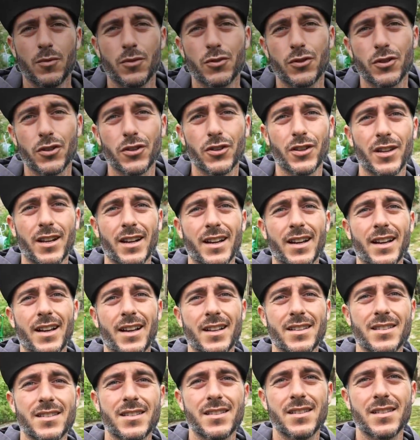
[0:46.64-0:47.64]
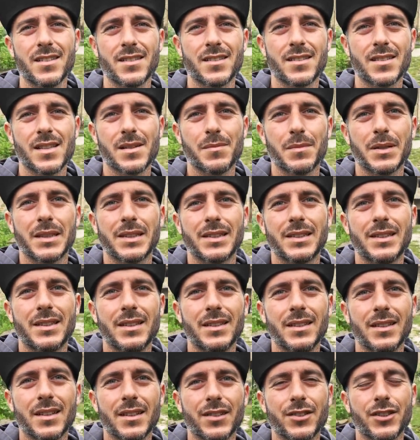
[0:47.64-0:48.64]
Buongiorno ragazzi,
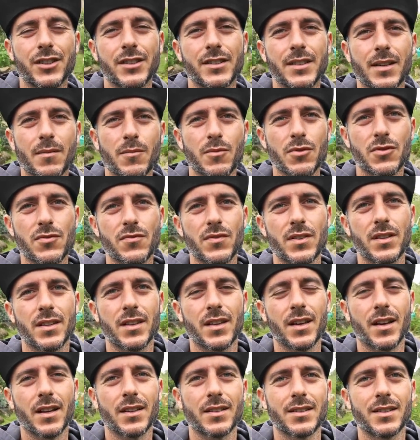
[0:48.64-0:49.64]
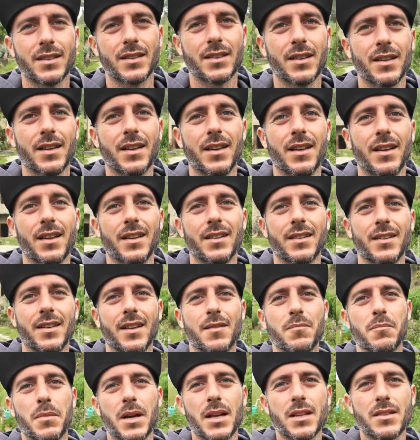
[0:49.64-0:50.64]
stamattina ci siamo svegliati
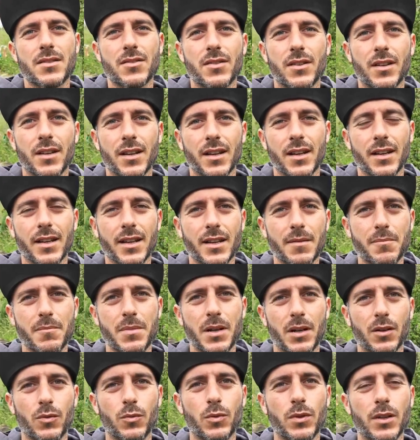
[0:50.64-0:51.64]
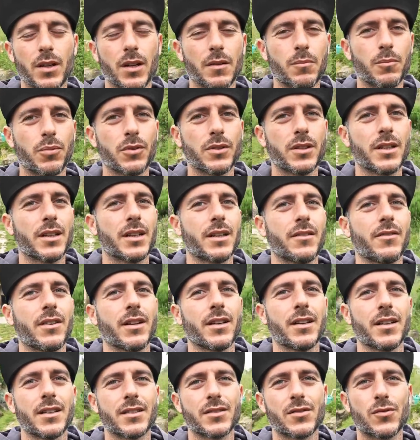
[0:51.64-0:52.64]
nel mezzo nella nebbia qui al Podere
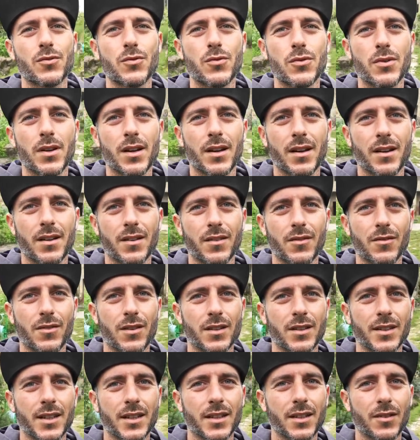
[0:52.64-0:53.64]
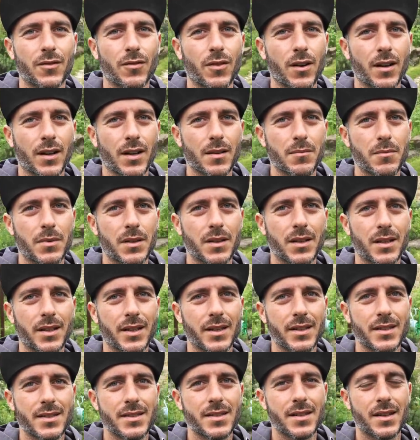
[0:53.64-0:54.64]
Valle Scura, guardate qua che
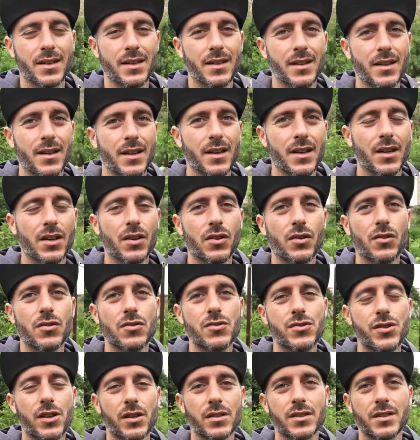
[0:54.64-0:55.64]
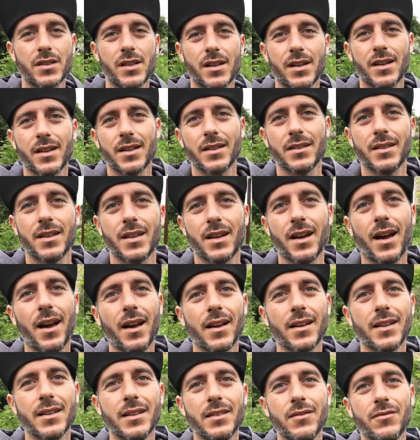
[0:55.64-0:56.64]
bellezza, non so se renderà
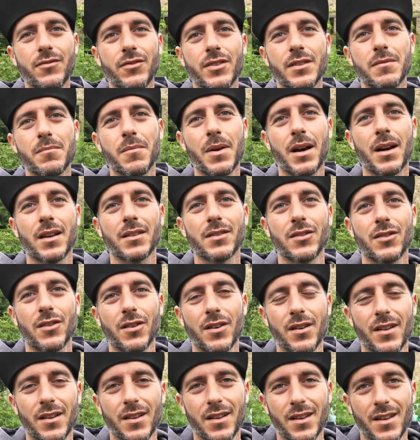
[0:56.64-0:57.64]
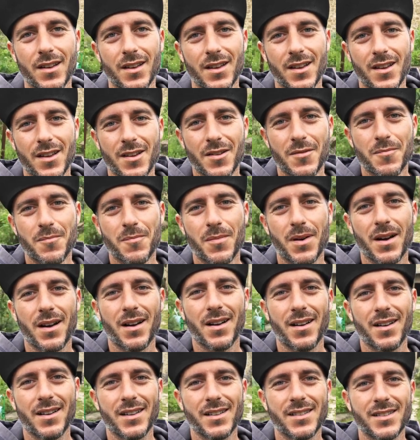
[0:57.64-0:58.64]
il filmato ma
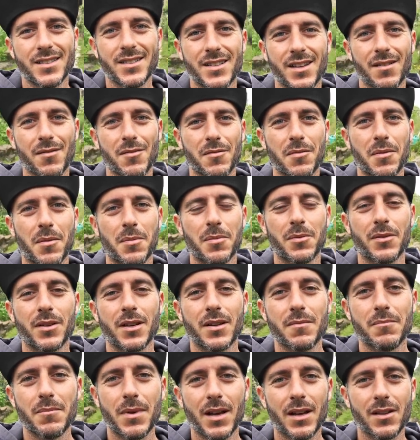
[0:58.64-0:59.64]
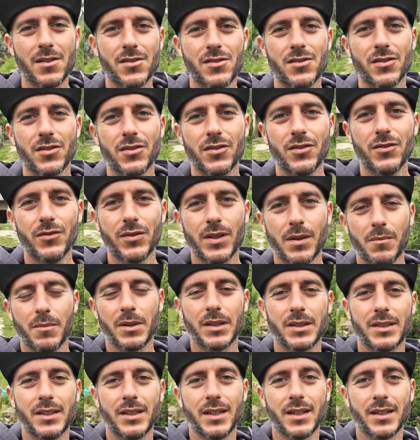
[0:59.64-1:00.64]
siamo proprio nel mezzo di una
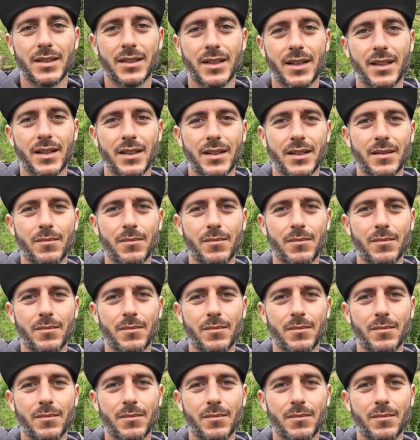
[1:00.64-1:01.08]
mattinata